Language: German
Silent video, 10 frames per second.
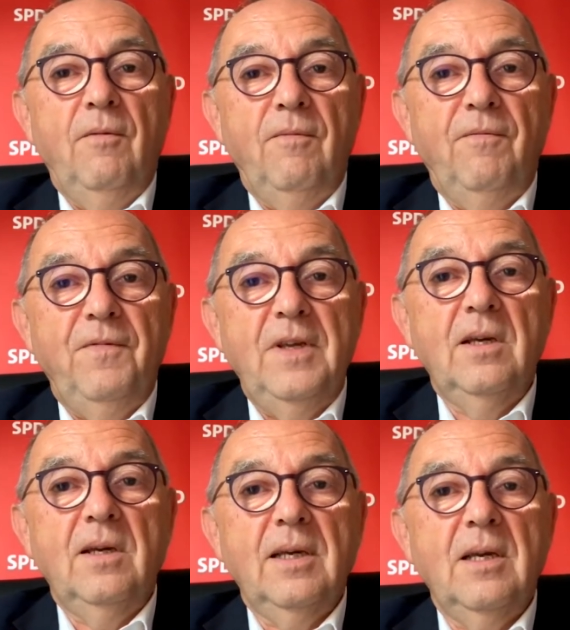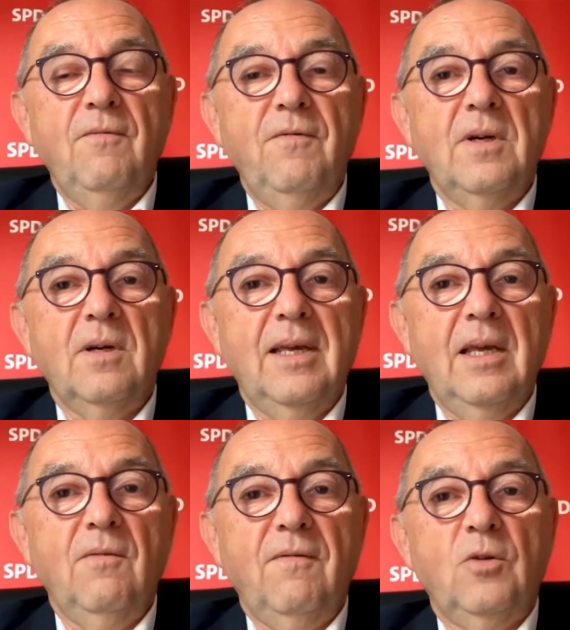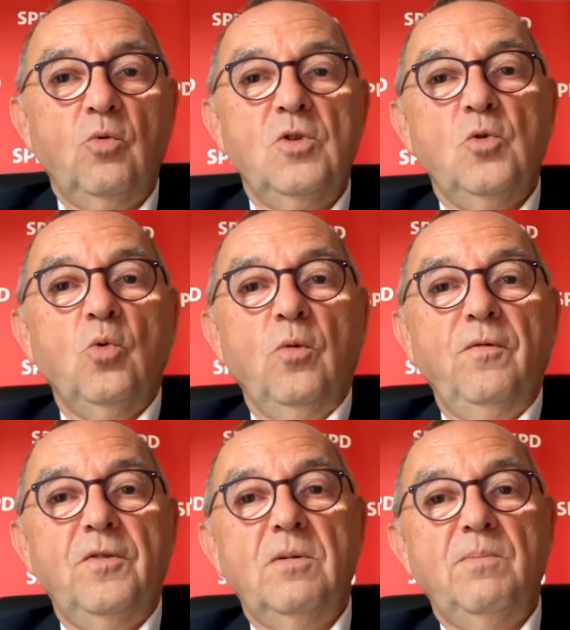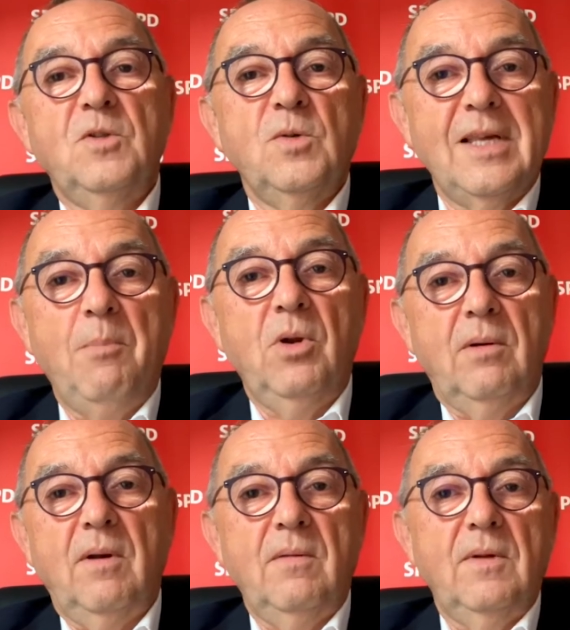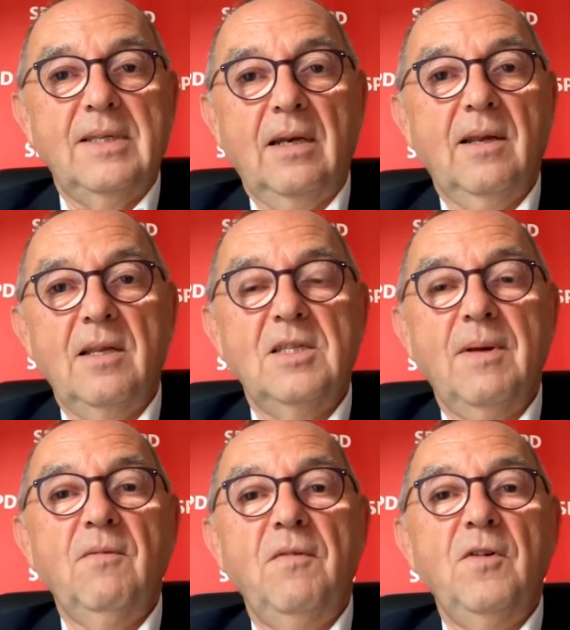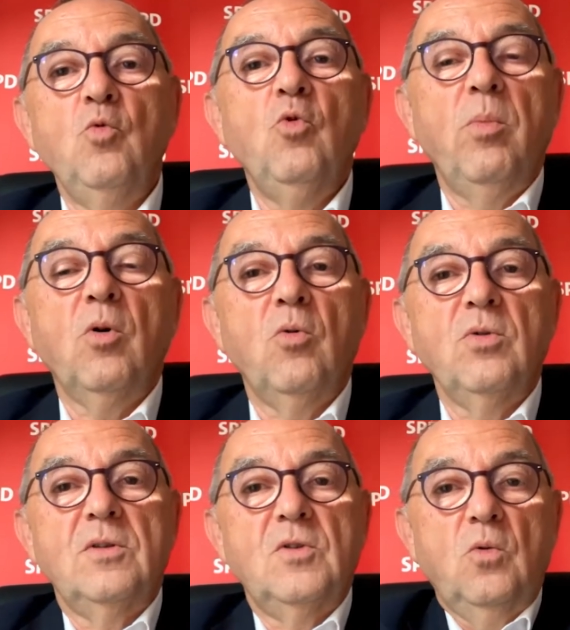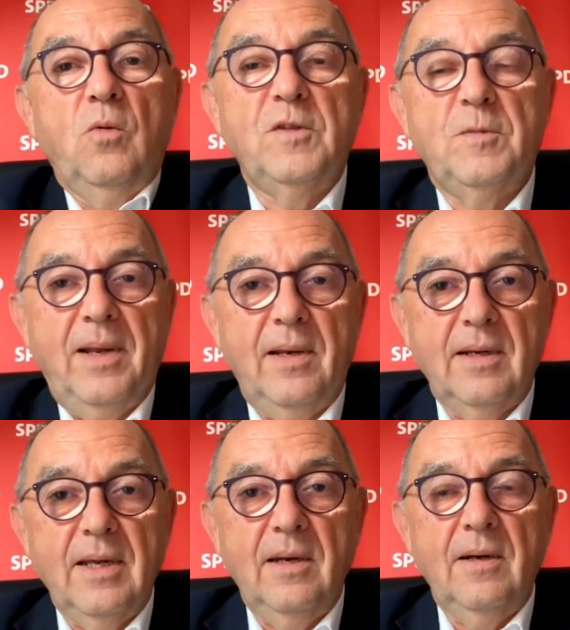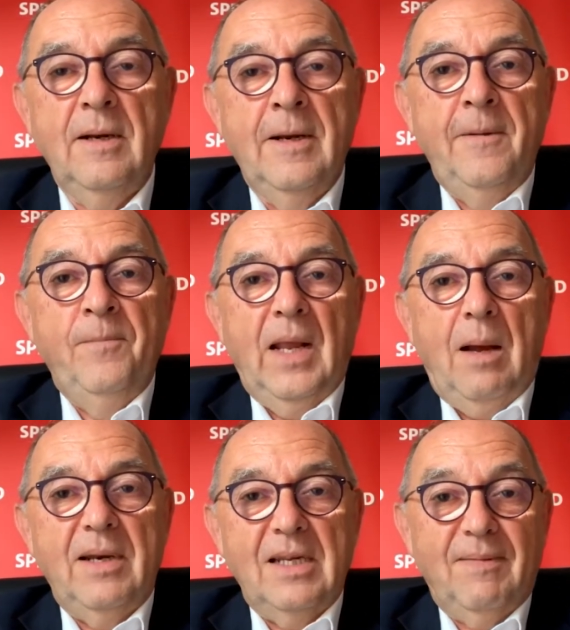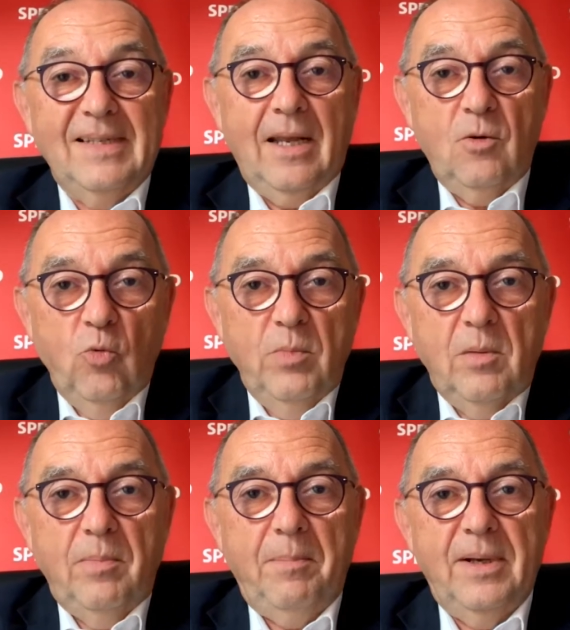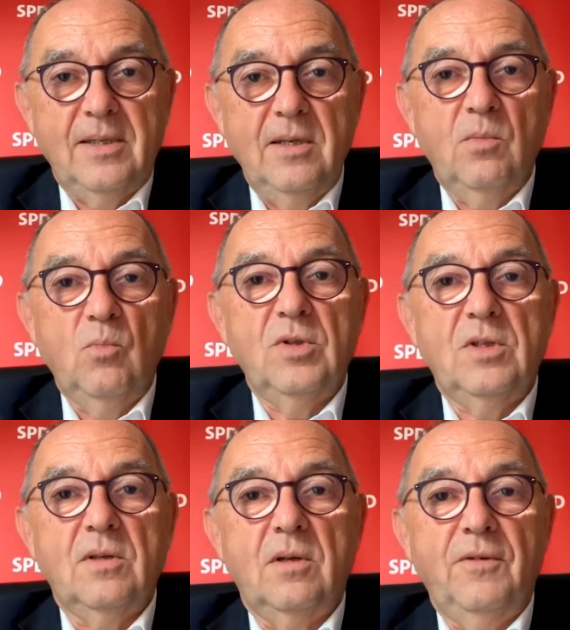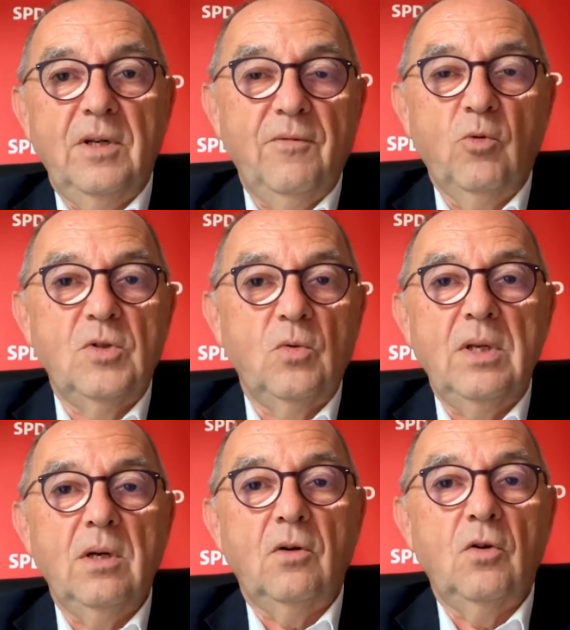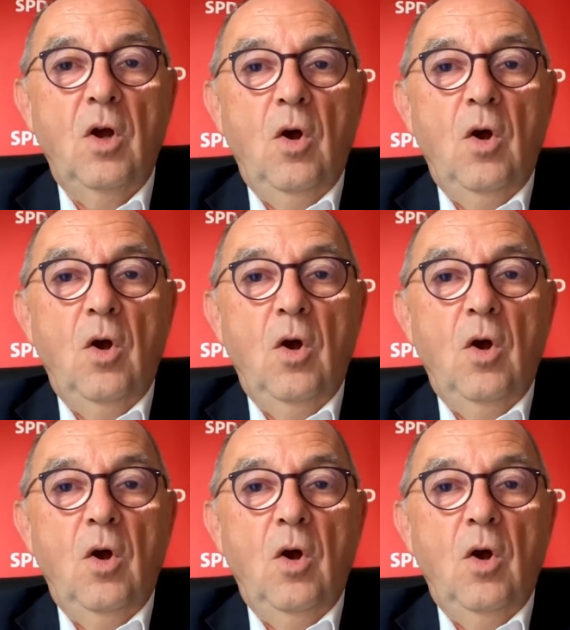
Wie kriegen wir Gegenwart und Zukunft zusammen? Es hat keinen Zweck, wenn wir nur über große Zukunftspläne reden, aber das, was dann unmittelbar passieren muss, nicht funktioniert.